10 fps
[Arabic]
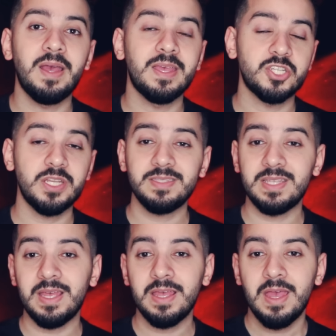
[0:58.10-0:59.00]

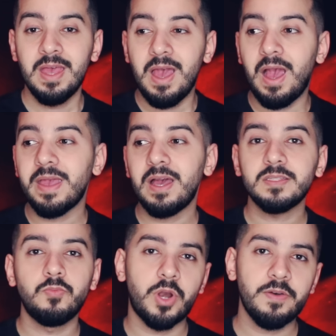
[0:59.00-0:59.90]
عايشته
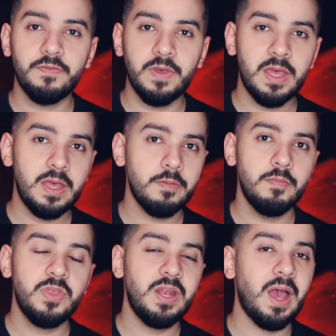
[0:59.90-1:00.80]
حياة مرفهة مثل